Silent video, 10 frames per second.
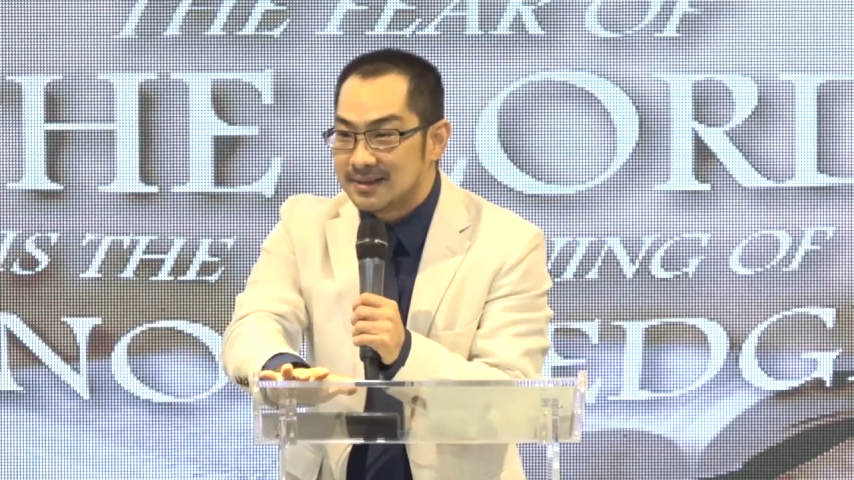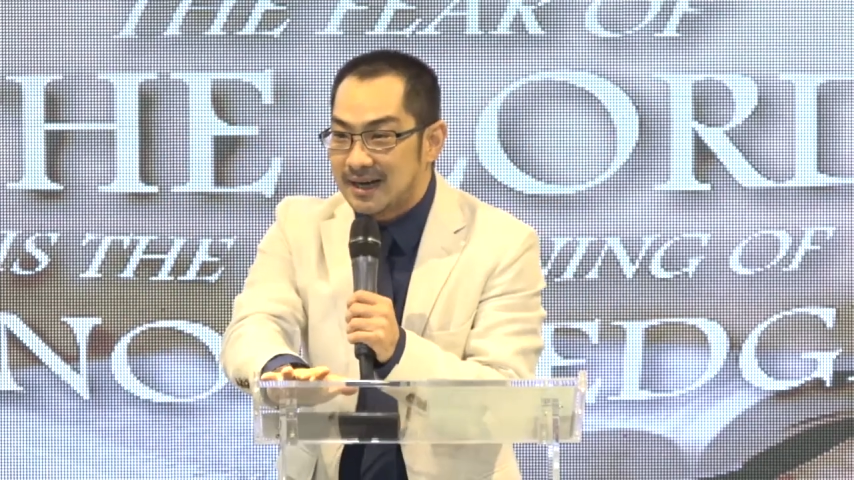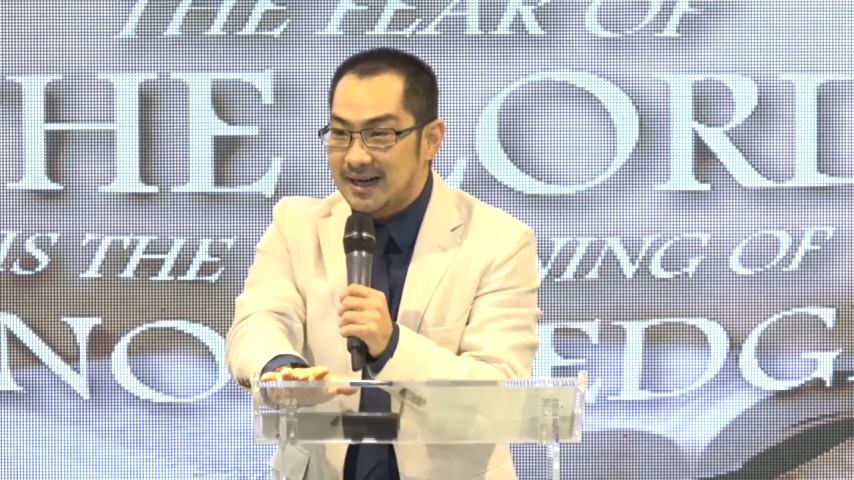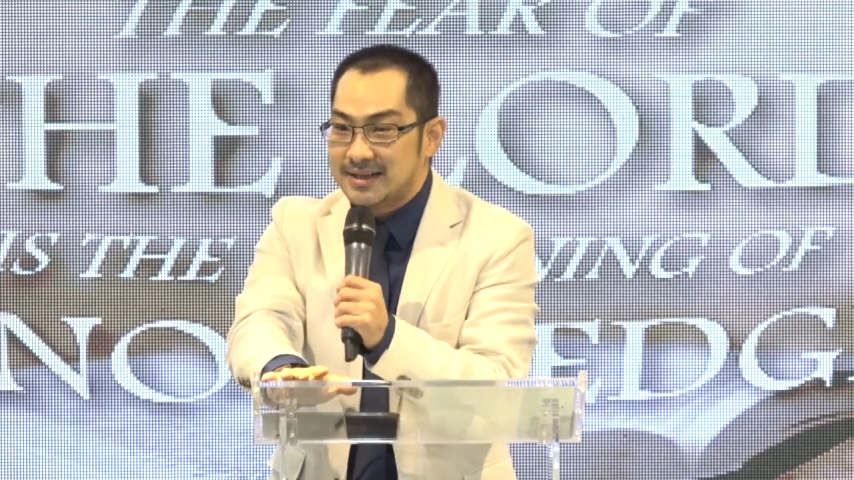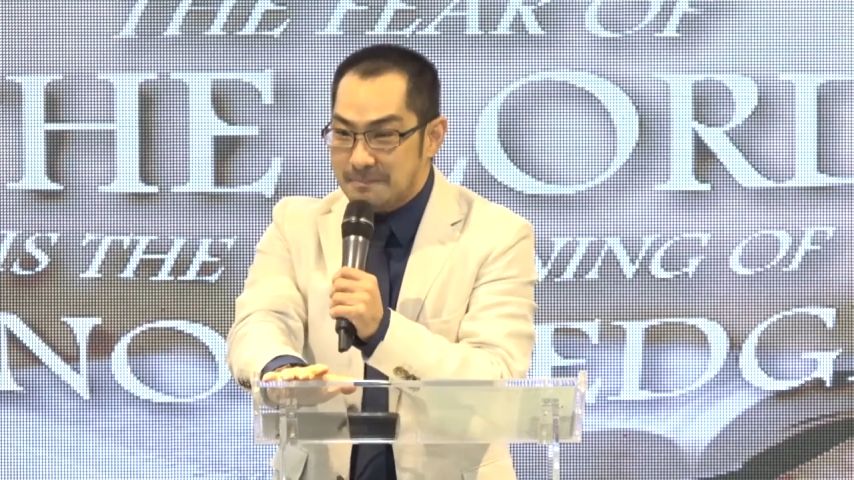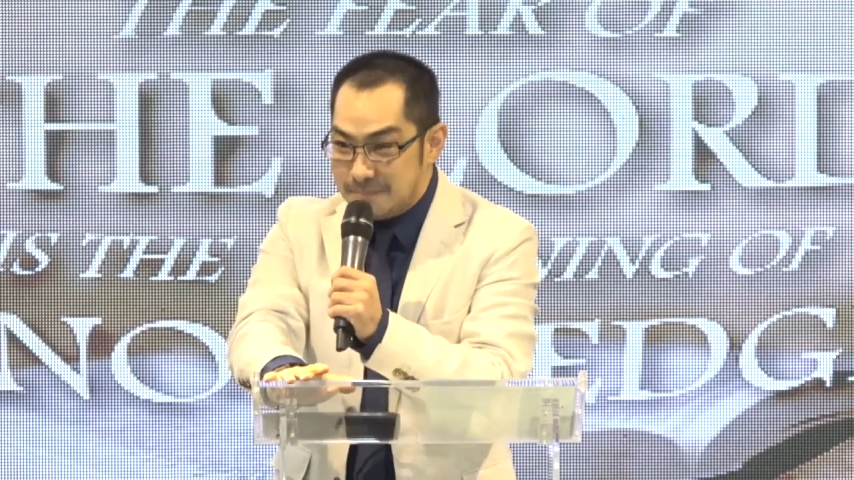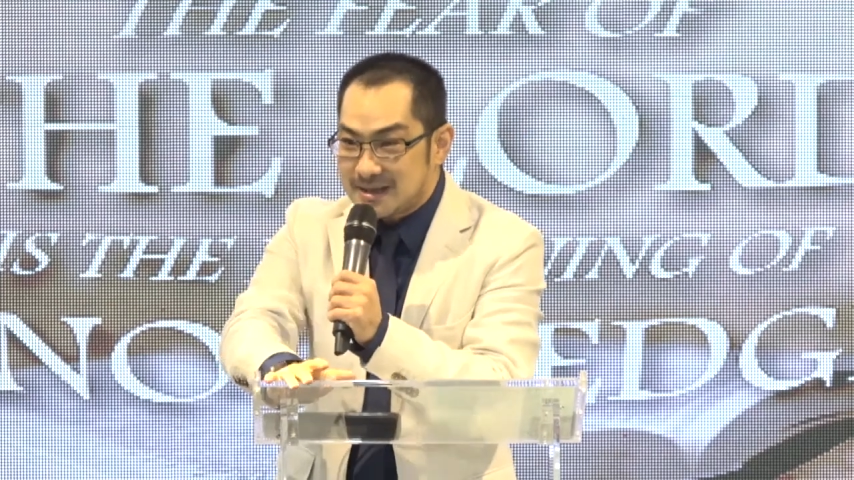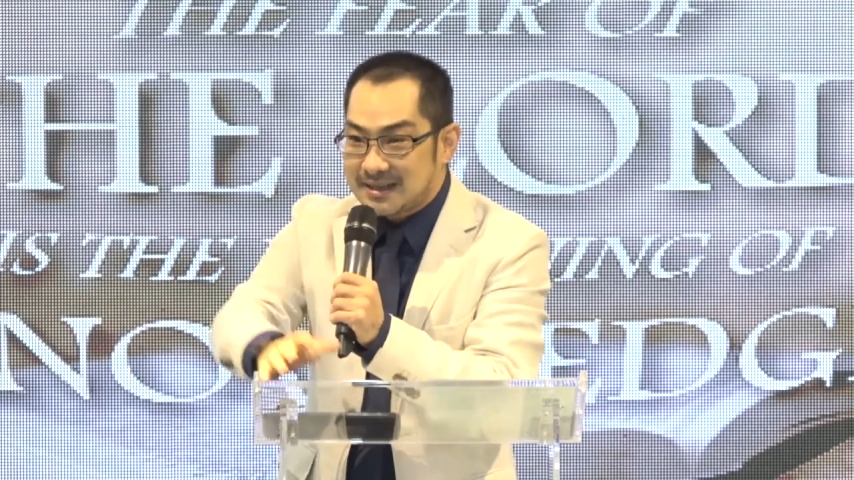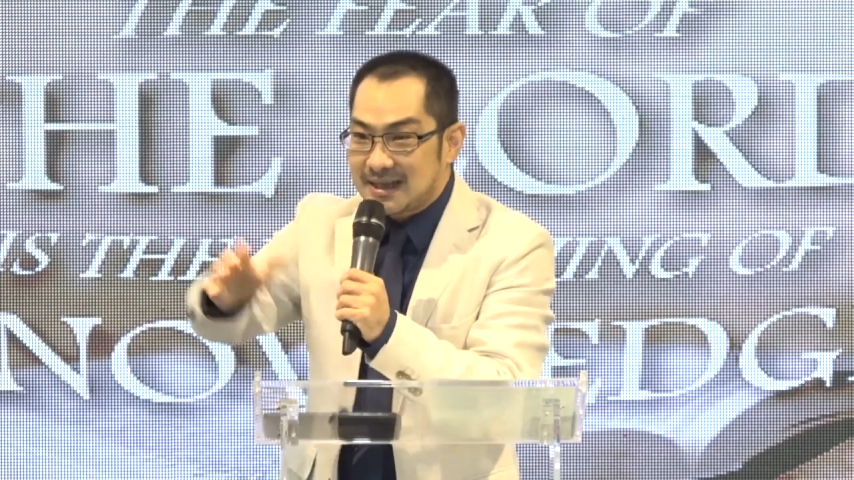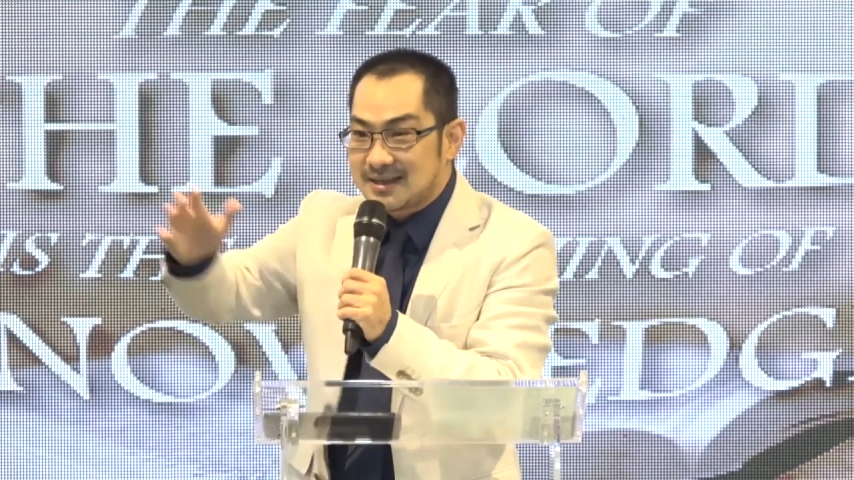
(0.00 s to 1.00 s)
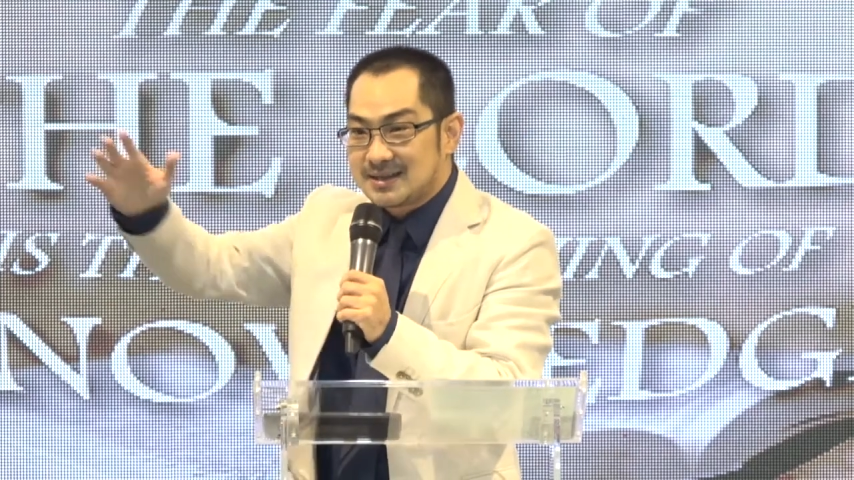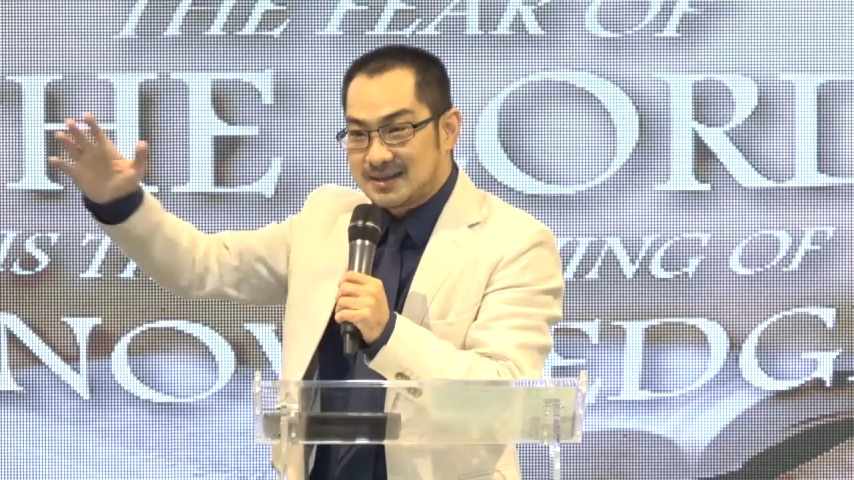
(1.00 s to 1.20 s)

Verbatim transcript: Ada berkat